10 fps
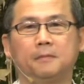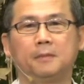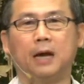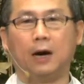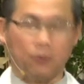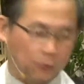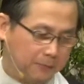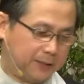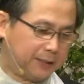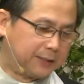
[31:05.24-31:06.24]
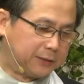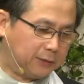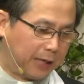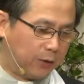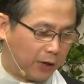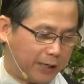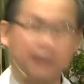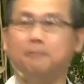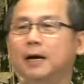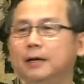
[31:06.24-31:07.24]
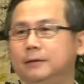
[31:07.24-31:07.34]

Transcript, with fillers: 好，我们现在就来怀念吧。